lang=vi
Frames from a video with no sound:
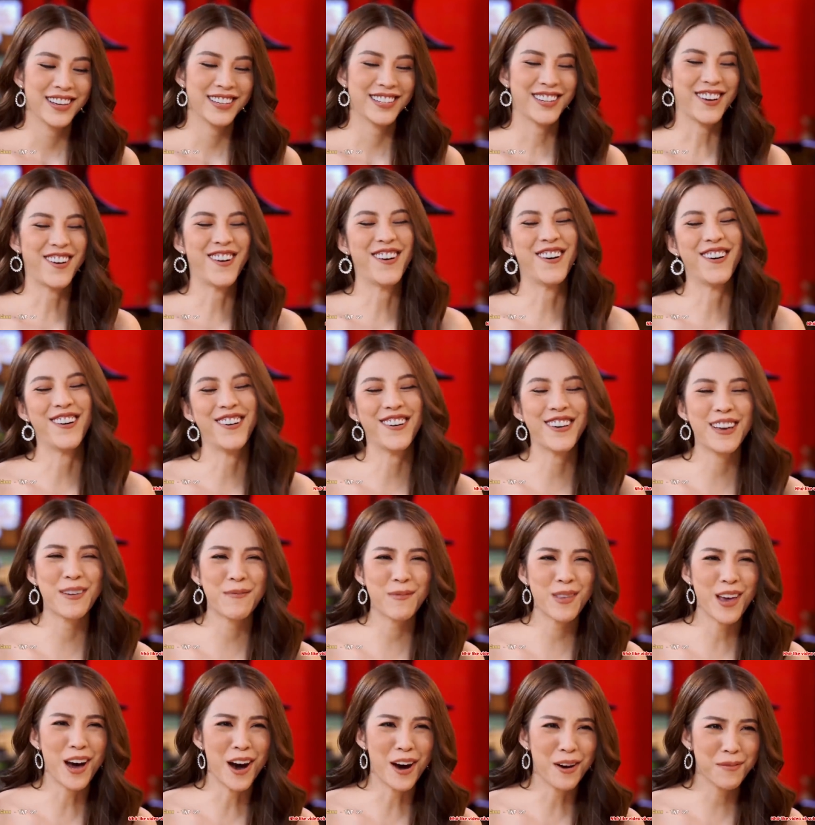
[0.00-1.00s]
trời ơi em
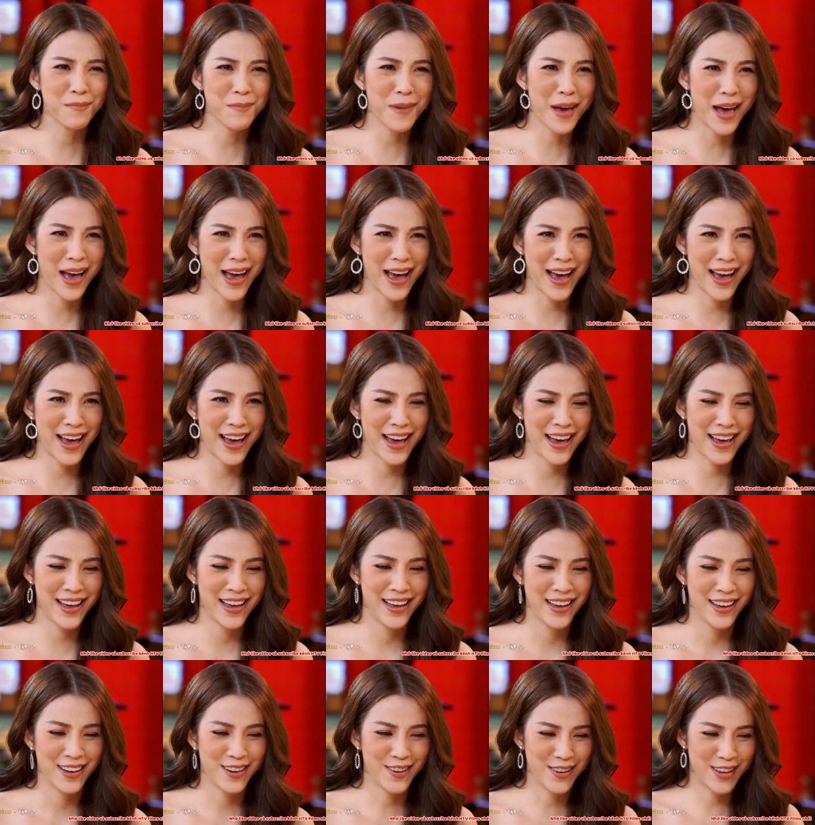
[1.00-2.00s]
giỡn mà
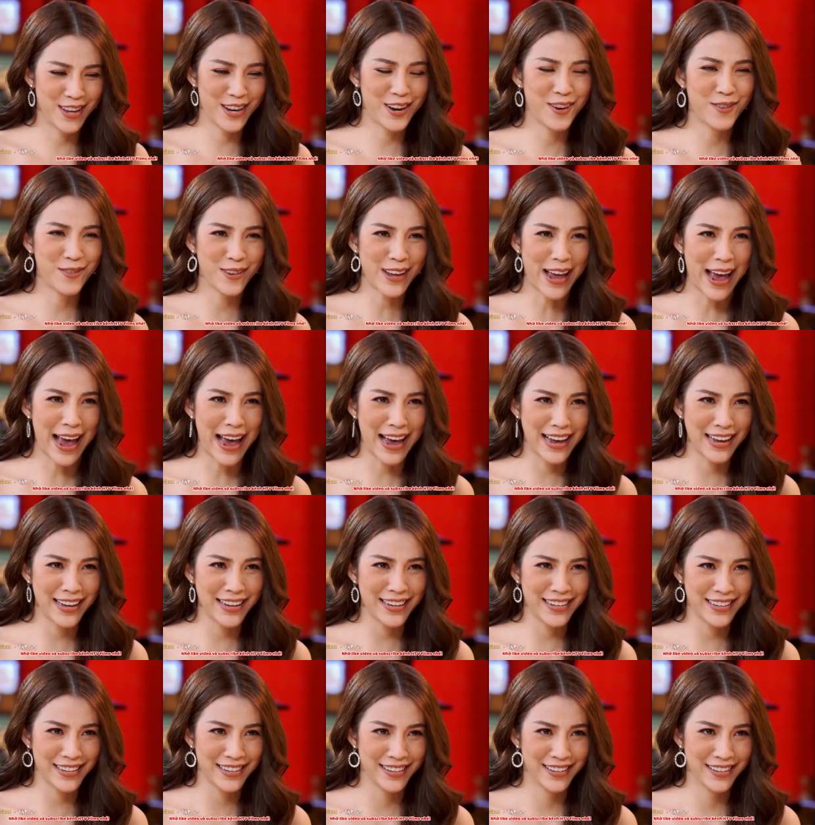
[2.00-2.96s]
có gì đâu căng trời